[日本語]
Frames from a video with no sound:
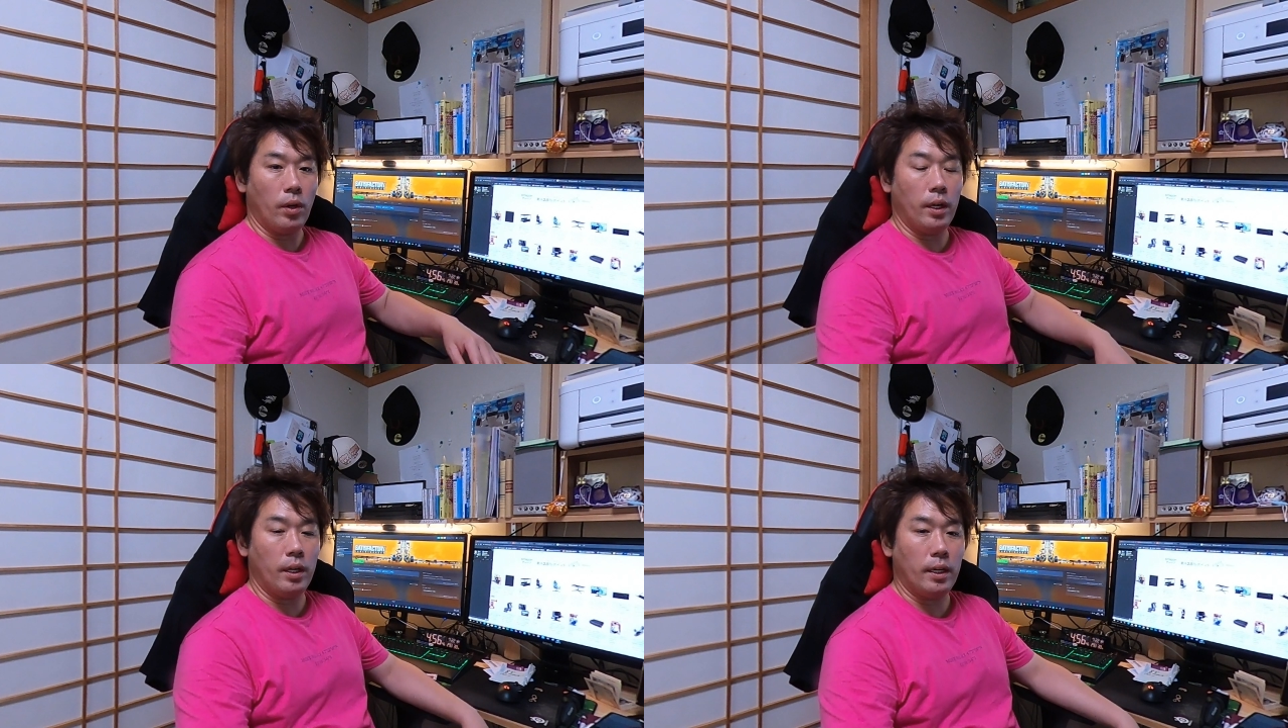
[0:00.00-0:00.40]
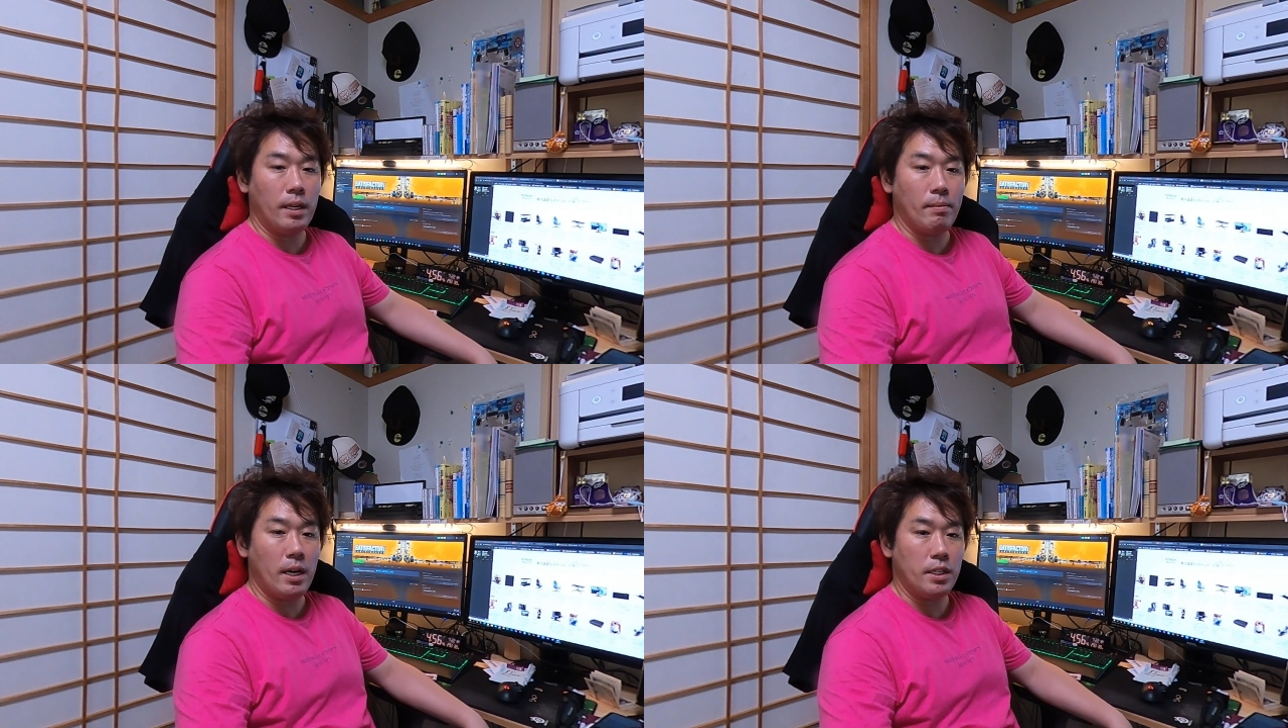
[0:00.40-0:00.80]

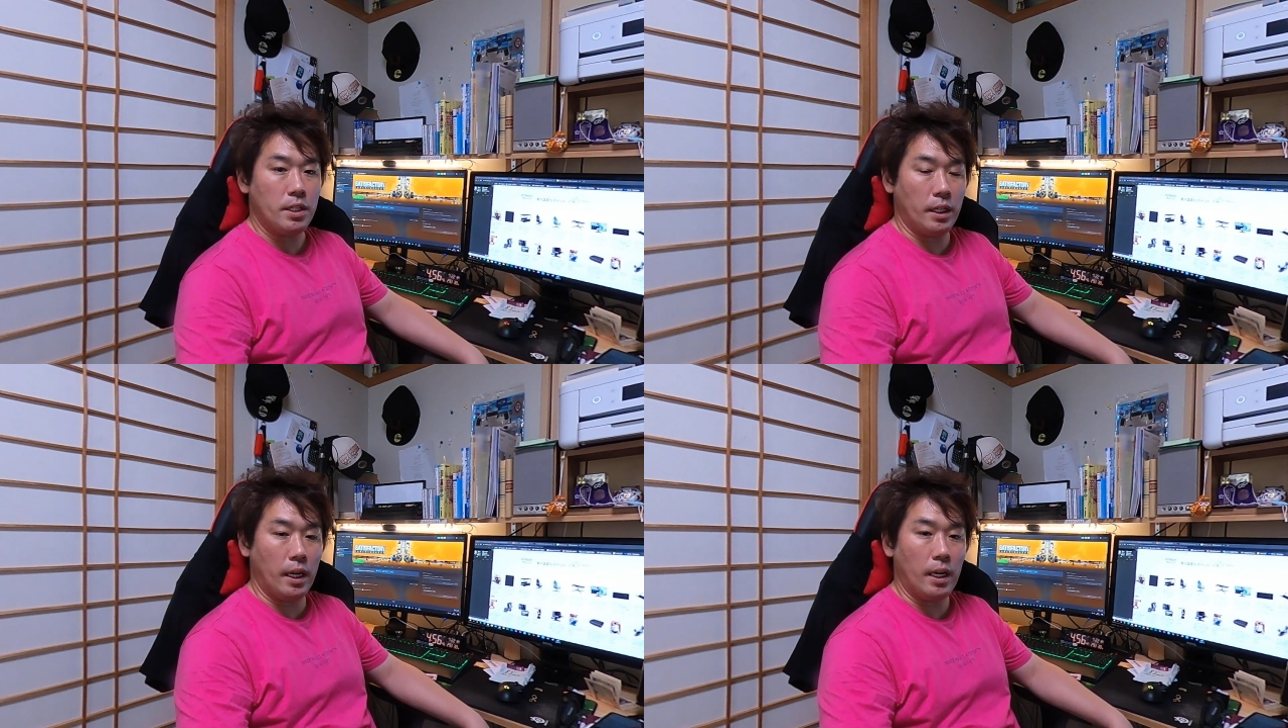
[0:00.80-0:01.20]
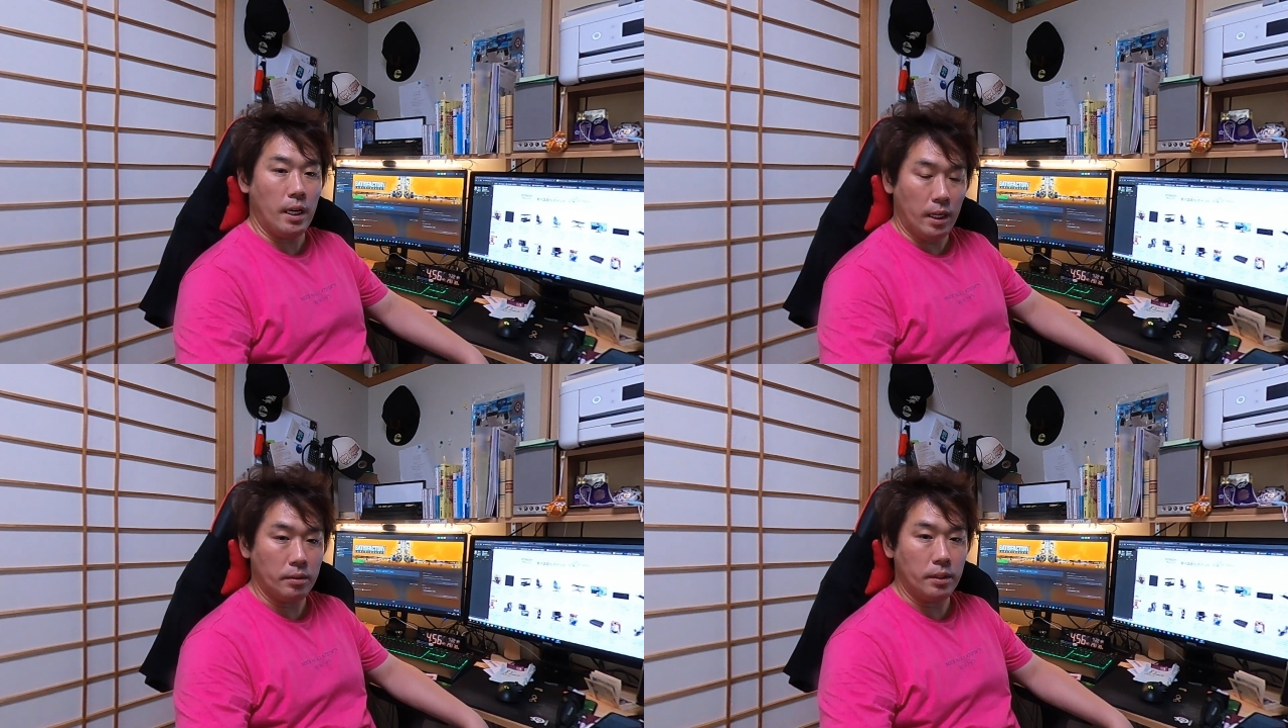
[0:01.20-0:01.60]
えー、生配信が
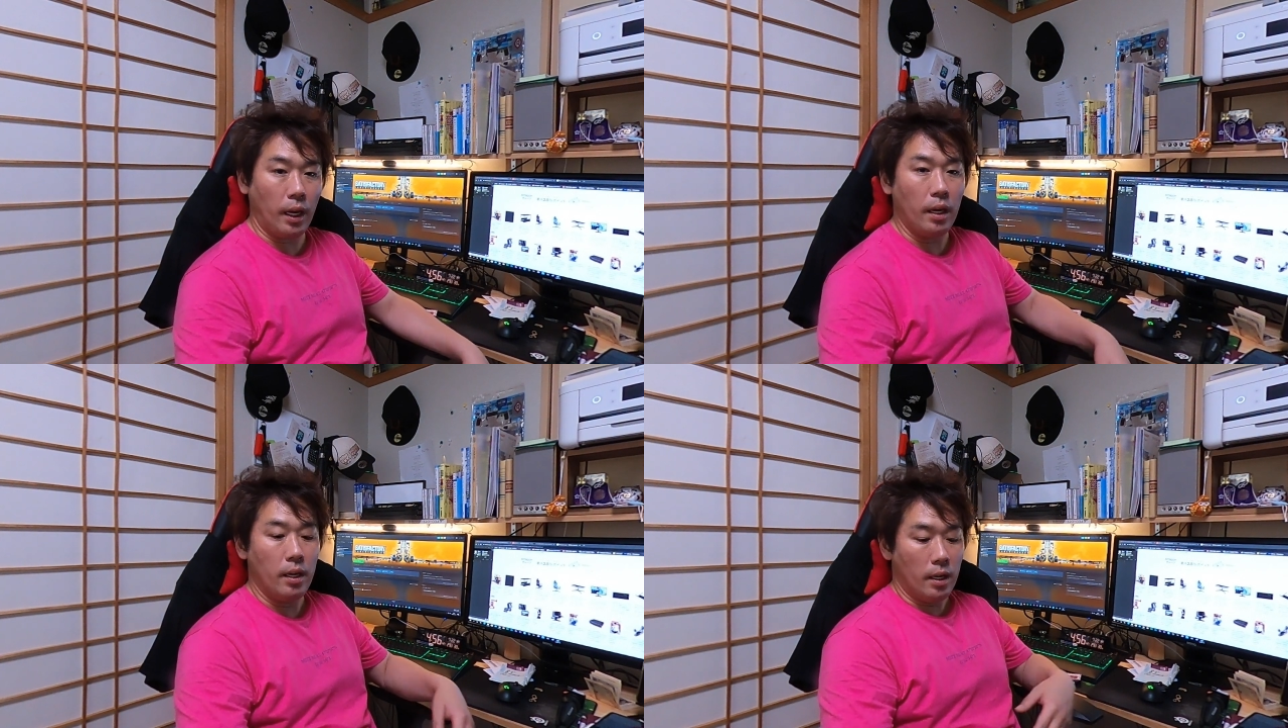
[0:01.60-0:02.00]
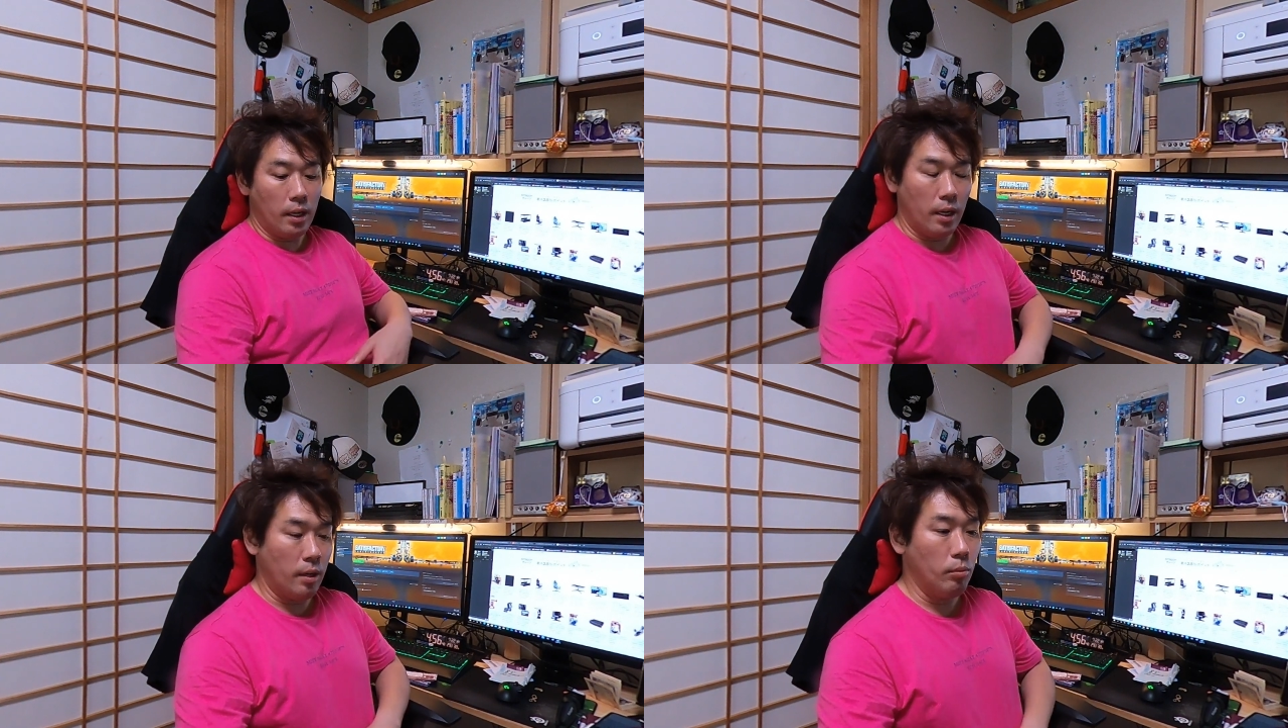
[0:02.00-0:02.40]
あるんで、
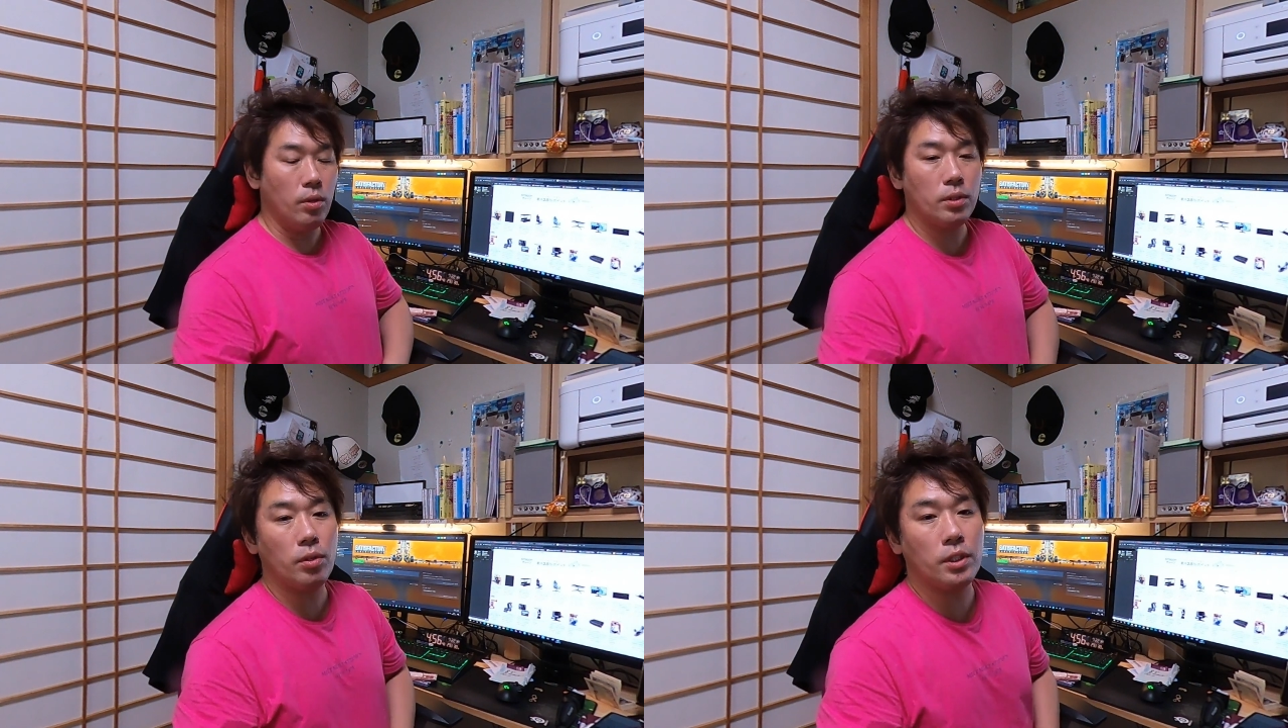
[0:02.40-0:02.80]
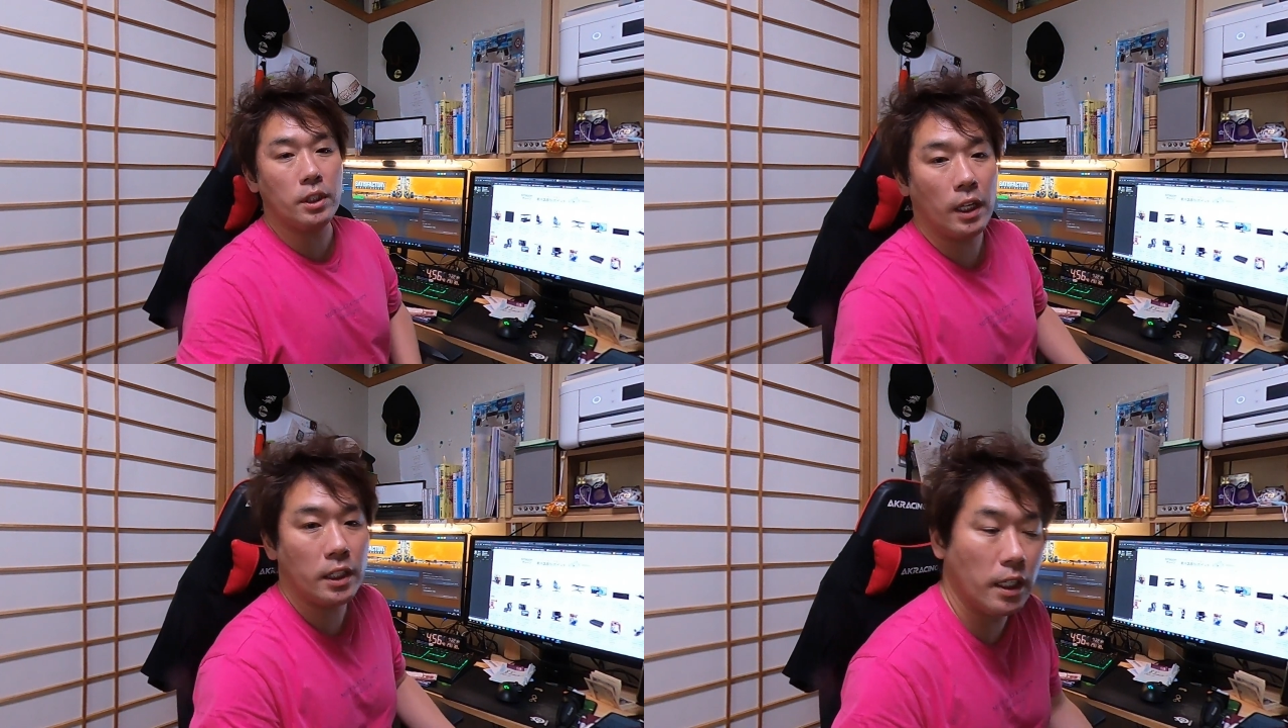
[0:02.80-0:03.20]
えー、もう少し
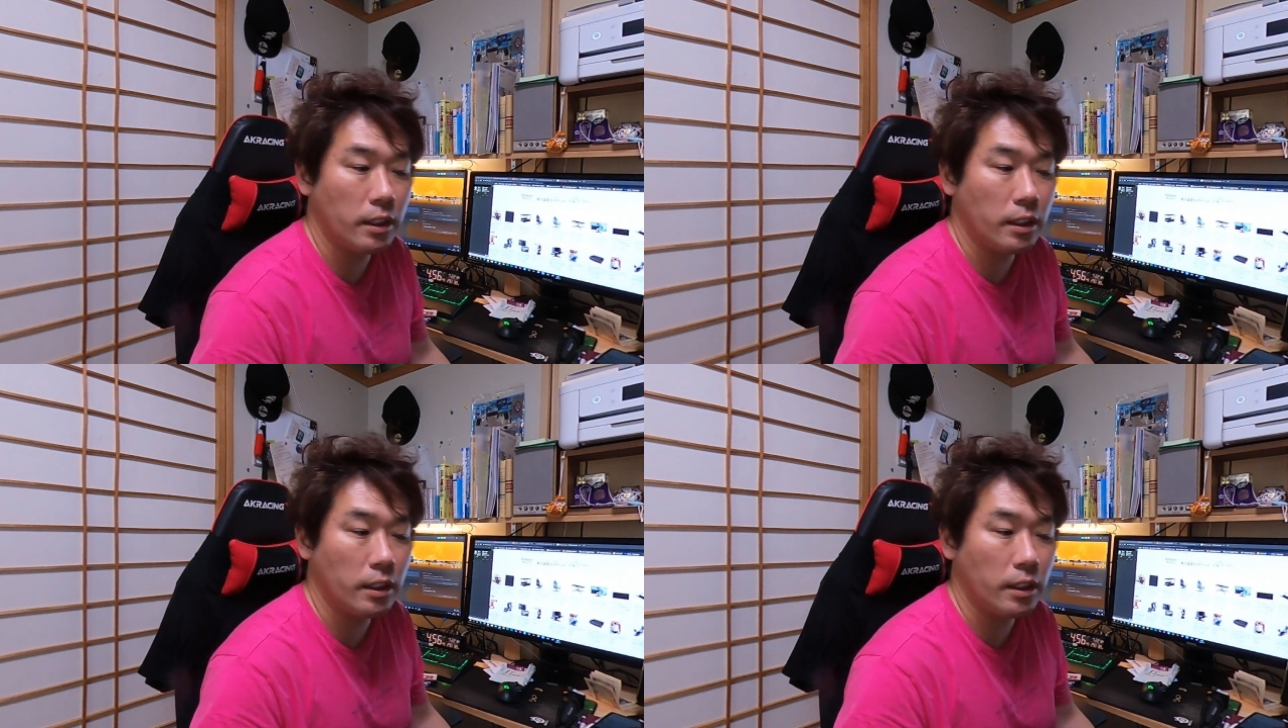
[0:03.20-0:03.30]
したら支